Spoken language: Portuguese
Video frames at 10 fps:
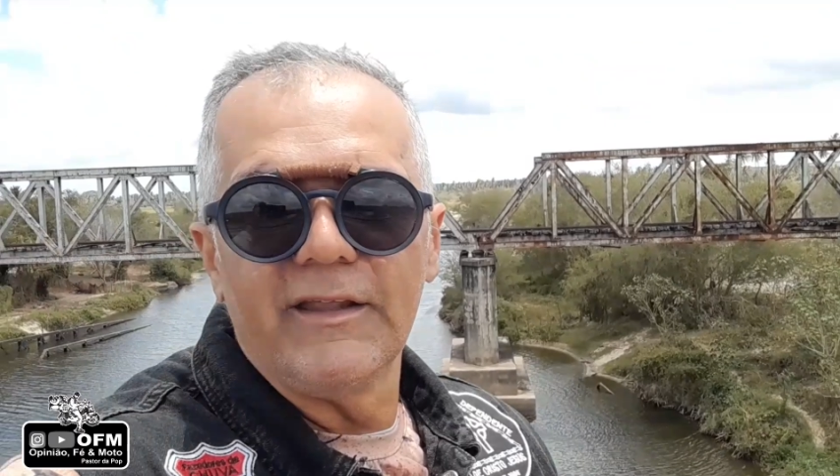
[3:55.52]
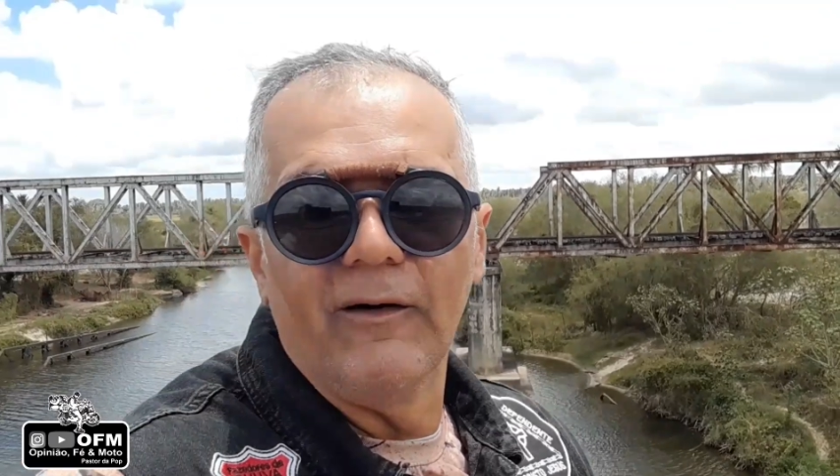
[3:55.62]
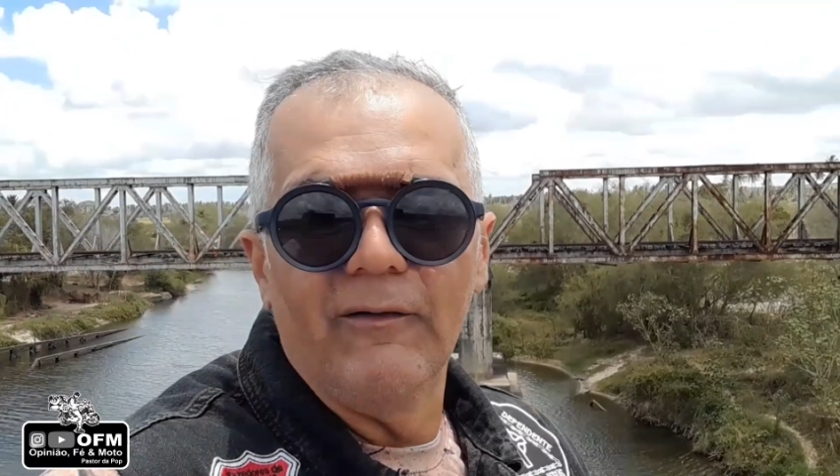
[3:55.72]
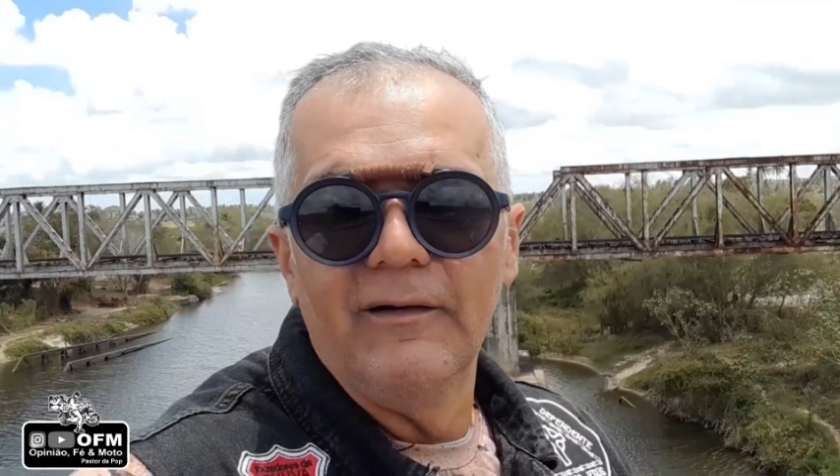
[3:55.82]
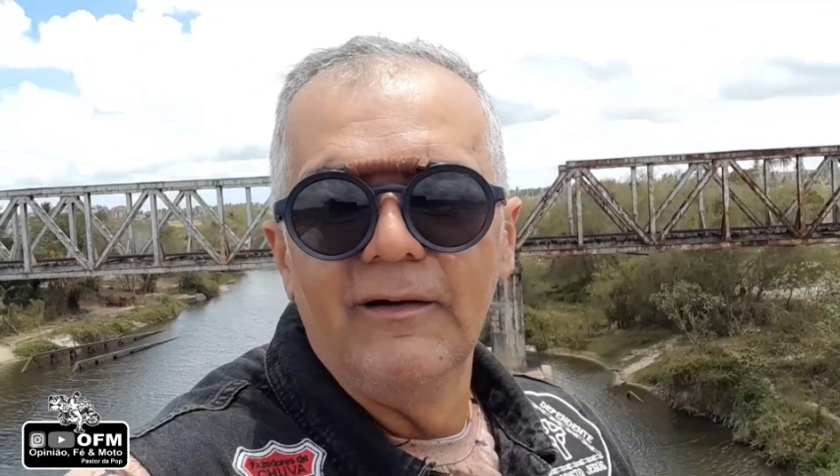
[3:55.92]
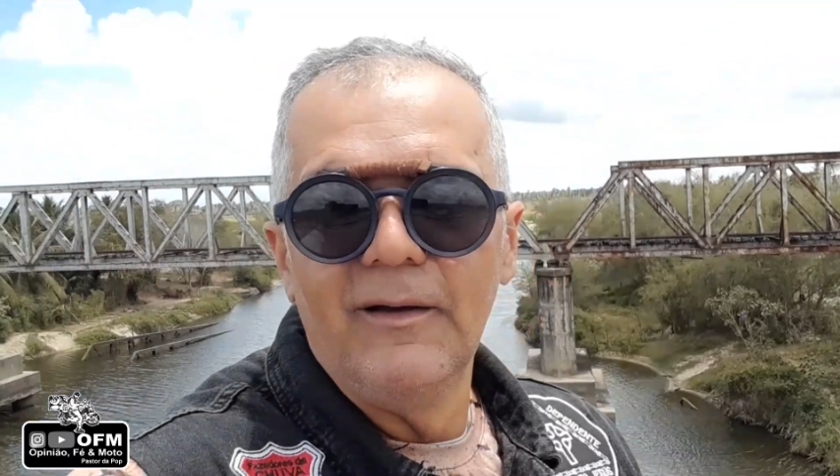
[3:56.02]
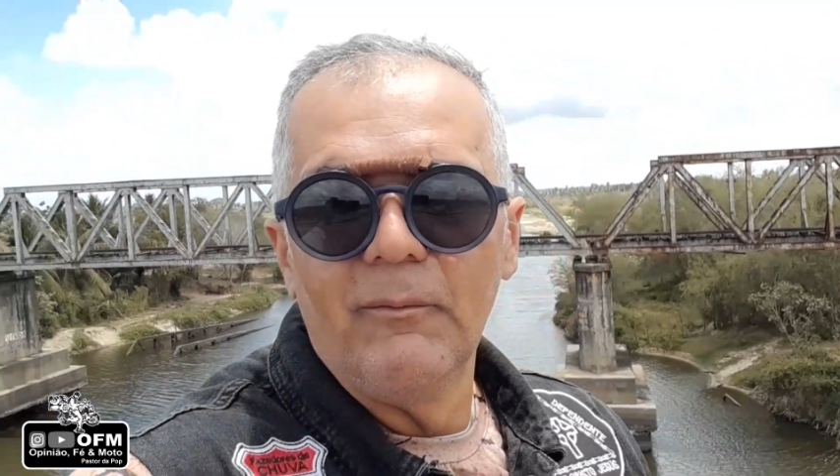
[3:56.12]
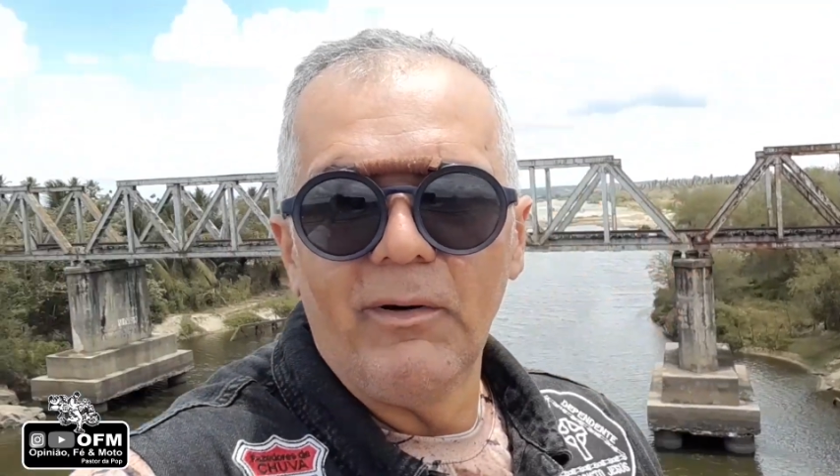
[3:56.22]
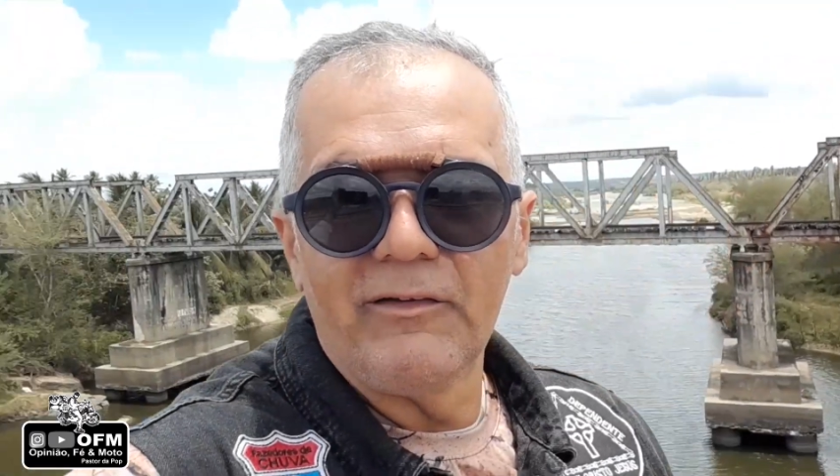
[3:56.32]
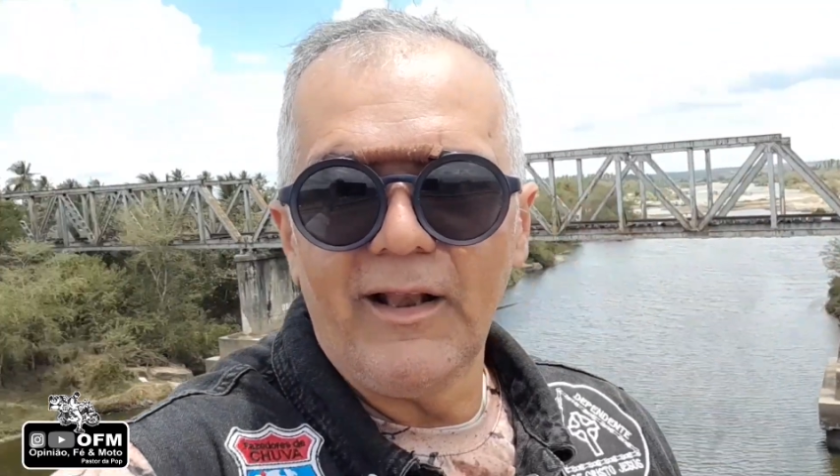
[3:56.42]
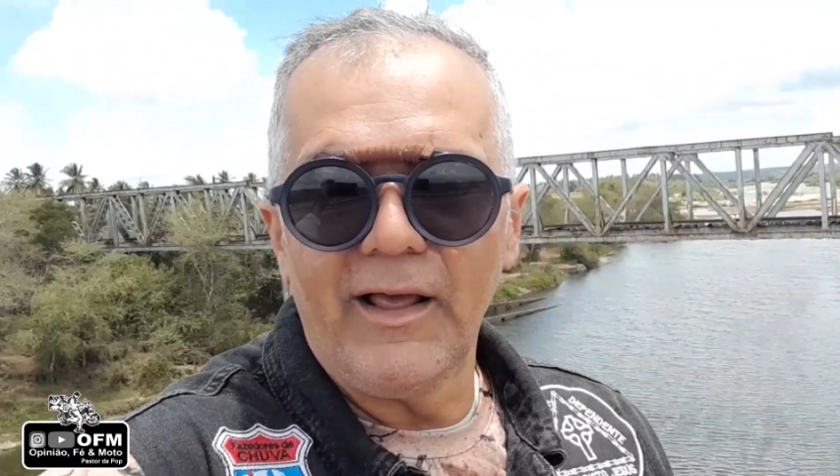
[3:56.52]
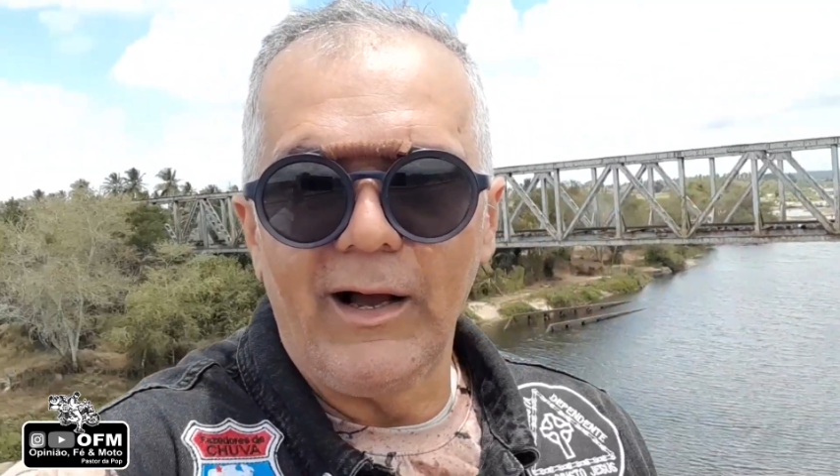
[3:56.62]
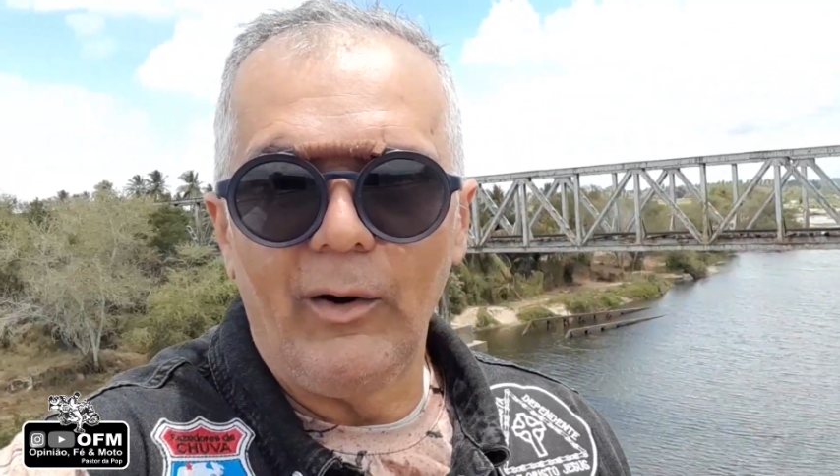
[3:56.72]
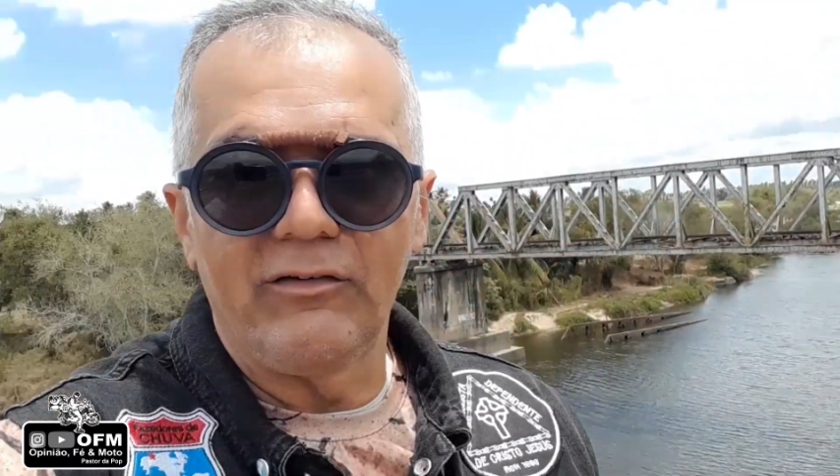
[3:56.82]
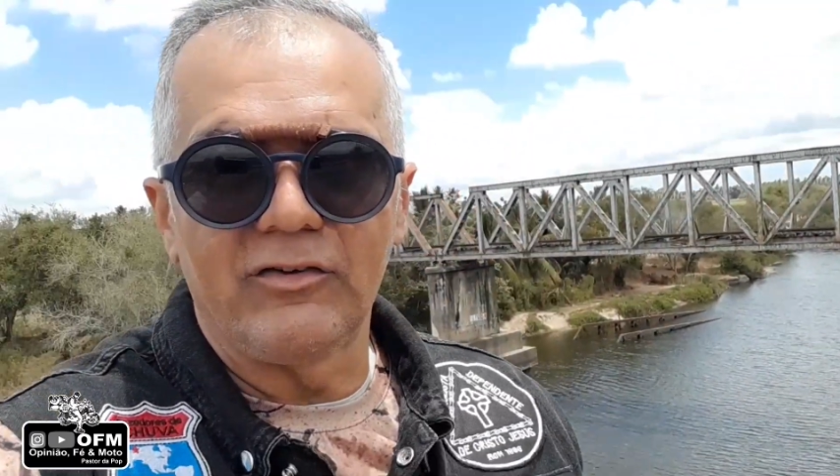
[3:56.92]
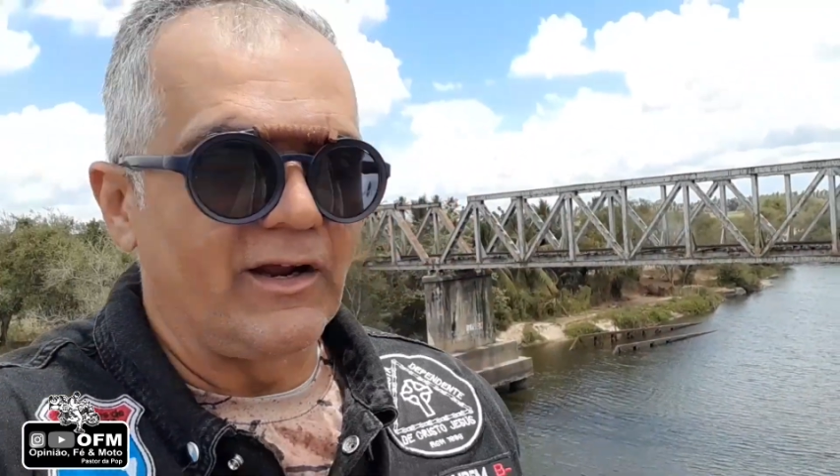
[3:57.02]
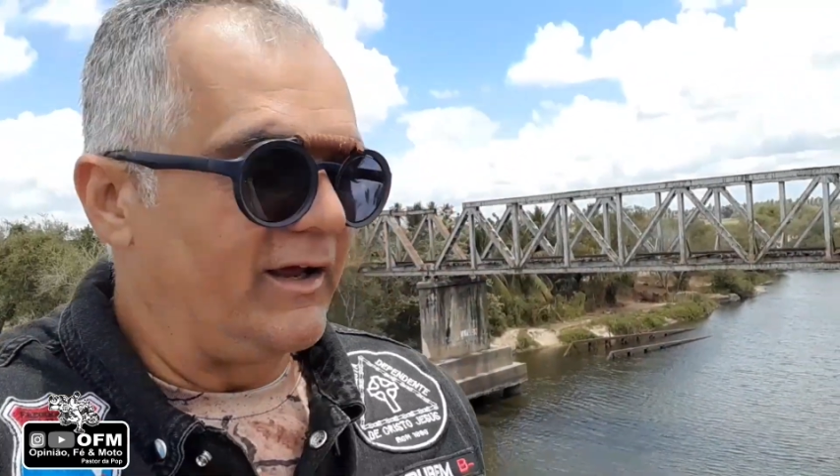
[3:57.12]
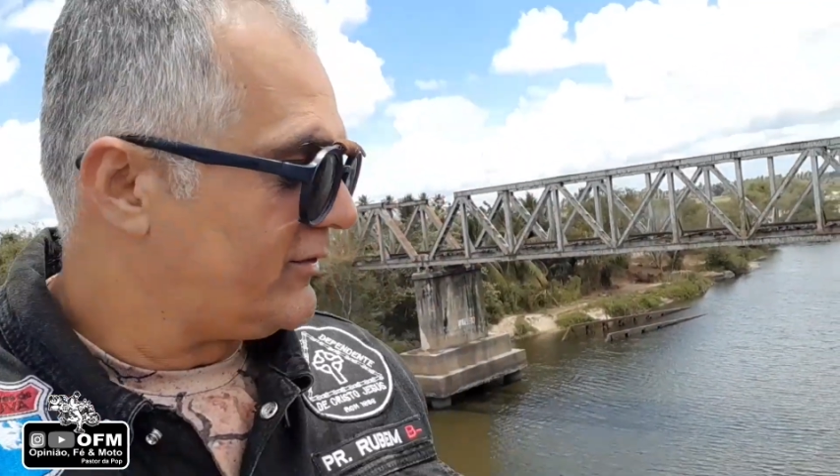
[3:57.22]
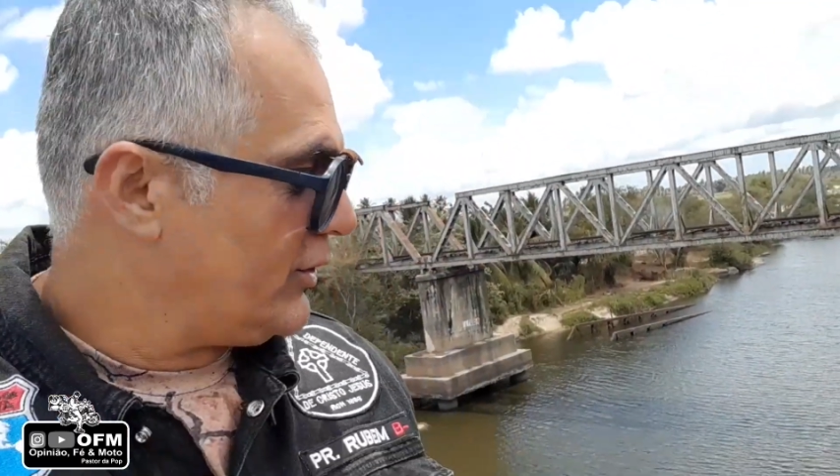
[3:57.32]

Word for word: aí não. Mas é legal resistir isso.